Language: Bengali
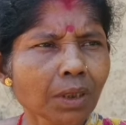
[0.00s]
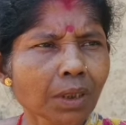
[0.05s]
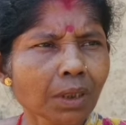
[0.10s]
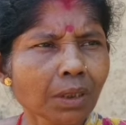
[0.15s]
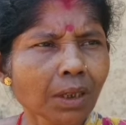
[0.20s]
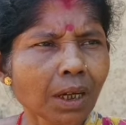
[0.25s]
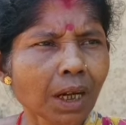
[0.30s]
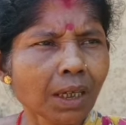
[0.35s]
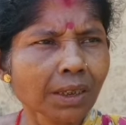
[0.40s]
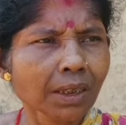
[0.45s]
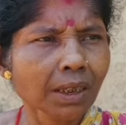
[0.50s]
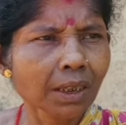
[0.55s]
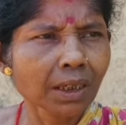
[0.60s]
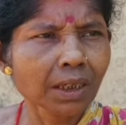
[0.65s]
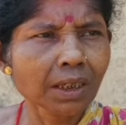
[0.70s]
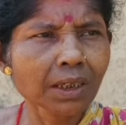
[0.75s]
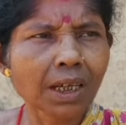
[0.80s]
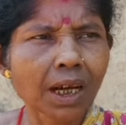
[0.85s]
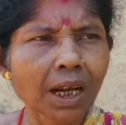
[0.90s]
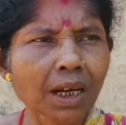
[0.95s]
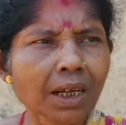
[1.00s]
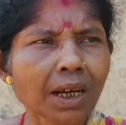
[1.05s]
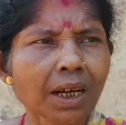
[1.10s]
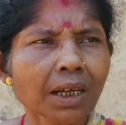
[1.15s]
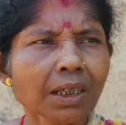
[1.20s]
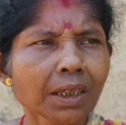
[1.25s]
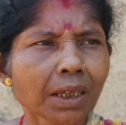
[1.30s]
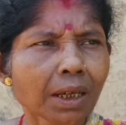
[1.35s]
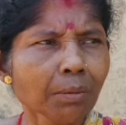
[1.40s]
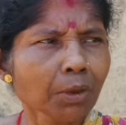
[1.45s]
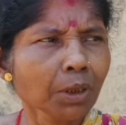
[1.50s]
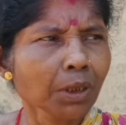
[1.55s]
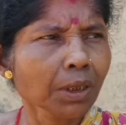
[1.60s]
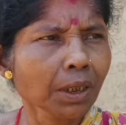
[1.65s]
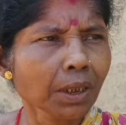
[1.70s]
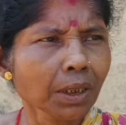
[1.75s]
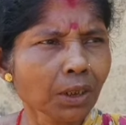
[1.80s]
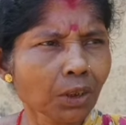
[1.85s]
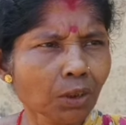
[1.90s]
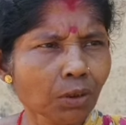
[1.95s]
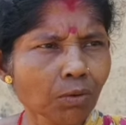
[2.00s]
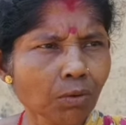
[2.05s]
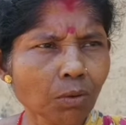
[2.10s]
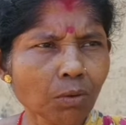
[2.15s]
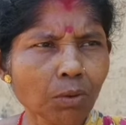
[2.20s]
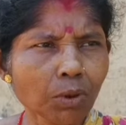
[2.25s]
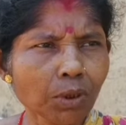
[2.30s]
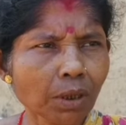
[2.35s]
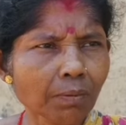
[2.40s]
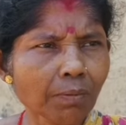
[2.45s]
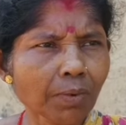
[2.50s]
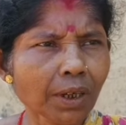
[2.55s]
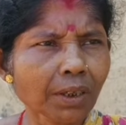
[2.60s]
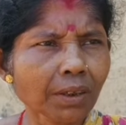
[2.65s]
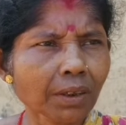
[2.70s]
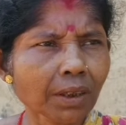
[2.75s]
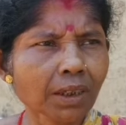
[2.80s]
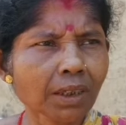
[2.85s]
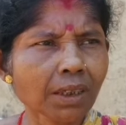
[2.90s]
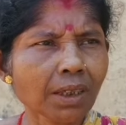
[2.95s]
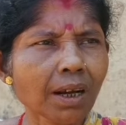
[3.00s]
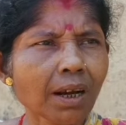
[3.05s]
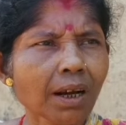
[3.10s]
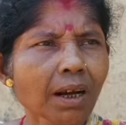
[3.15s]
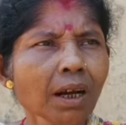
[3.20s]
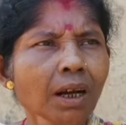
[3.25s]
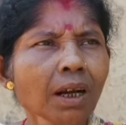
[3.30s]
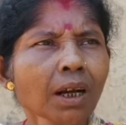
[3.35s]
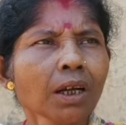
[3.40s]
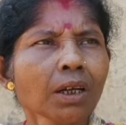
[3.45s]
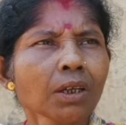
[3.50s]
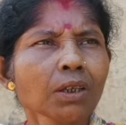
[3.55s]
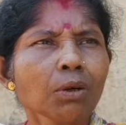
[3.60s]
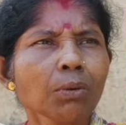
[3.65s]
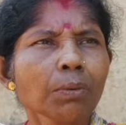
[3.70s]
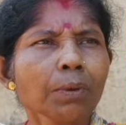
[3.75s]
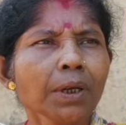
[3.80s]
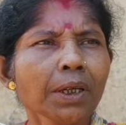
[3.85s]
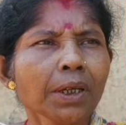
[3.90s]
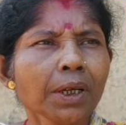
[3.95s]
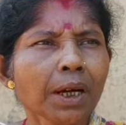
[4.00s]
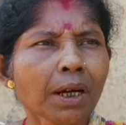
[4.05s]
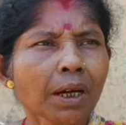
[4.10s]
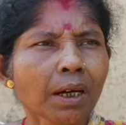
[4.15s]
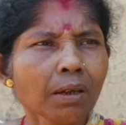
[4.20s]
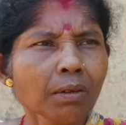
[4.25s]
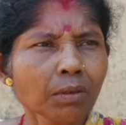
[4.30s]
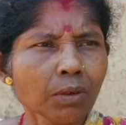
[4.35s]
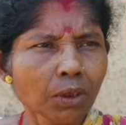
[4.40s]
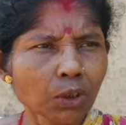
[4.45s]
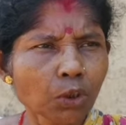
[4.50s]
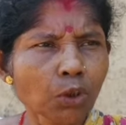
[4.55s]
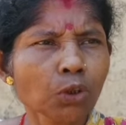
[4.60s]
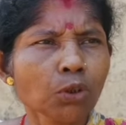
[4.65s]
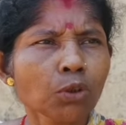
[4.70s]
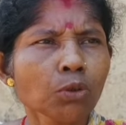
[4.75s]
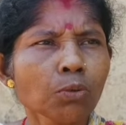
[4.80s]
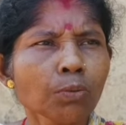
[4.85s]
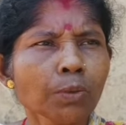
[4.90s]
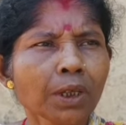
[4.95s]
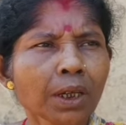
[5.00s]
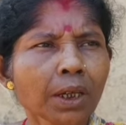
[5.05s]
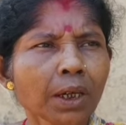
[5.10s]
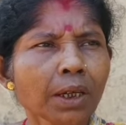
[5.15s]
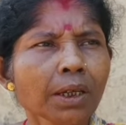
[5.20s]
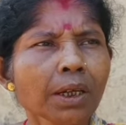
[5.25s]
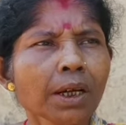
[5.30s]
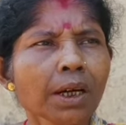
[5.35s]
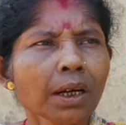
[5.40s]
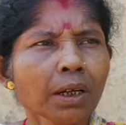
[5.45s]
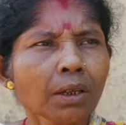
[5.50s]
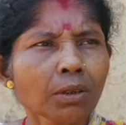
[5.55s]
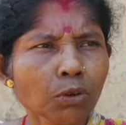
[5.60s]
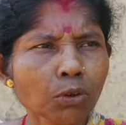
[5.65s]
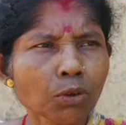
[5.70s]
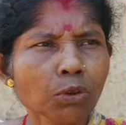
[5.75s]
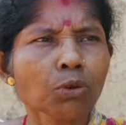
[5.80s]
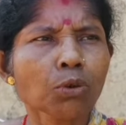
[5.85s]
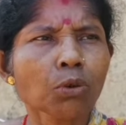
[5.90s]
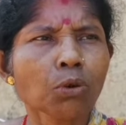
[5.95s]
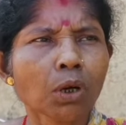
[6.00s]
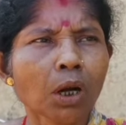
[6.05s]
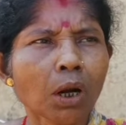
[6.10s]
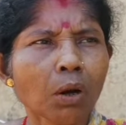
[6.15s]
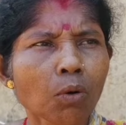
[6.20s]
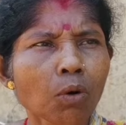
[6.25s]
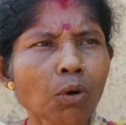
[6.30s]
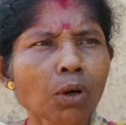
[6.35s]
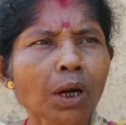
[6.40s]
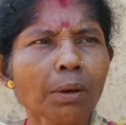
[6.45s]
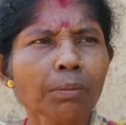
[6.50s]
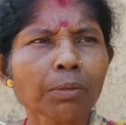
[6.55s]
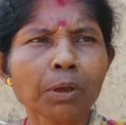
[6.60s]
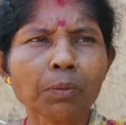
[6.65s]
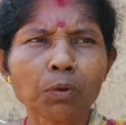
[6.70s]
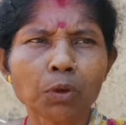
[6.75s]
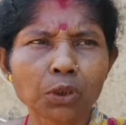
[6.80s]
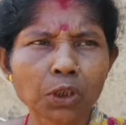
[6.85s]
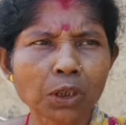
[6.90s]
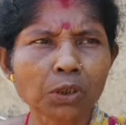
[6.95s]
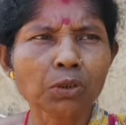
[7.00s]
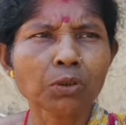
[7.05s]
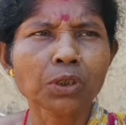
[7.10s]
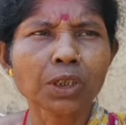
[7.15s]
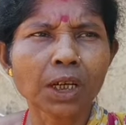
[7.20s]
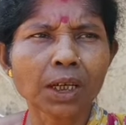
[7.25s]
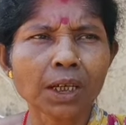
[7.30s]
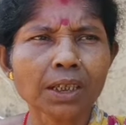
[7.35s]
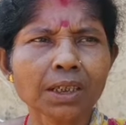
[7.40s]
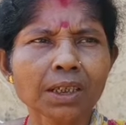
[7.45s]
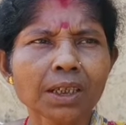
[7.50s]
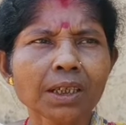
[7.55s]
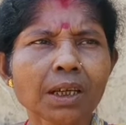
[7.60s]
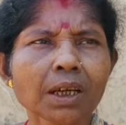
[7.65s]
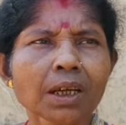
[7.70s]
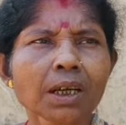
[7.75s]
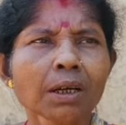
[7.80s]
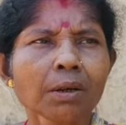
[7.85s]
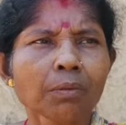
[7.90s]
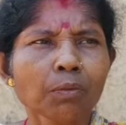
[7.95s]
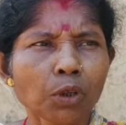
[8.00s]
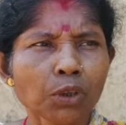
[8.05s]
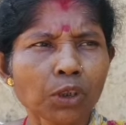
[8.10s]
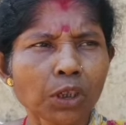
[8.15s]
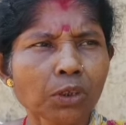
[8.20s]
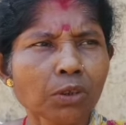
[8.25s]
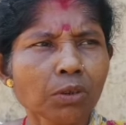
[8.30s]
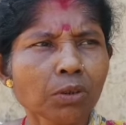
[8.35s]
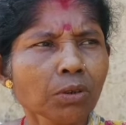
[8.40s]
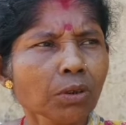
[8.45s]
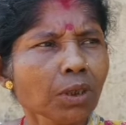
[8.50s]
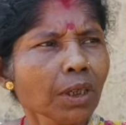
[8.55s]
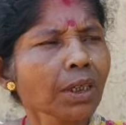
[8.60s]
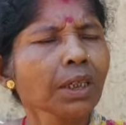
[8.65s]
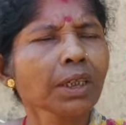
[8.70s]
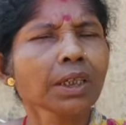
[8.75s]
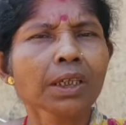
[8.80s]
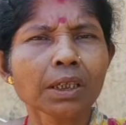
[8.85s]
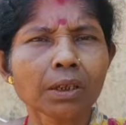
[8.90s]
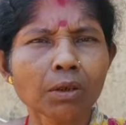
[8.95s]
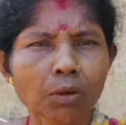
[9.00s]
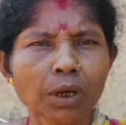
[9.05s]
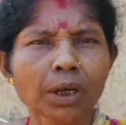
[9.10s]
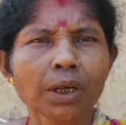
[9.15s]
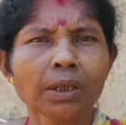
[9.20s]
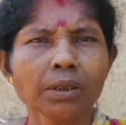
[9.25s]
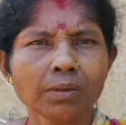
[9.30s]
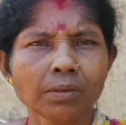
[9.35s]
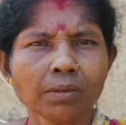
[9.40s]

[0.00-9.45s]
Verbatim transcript: কি রাজনৈতিক চাল না কি আমি ঠিক কইতাম ফাটতাছি না তবে এটা সরজমিনে এটা তদন্ত করা হোক আমরা প্রশাসন জানাইছি প্রশাসন দেখি কি করে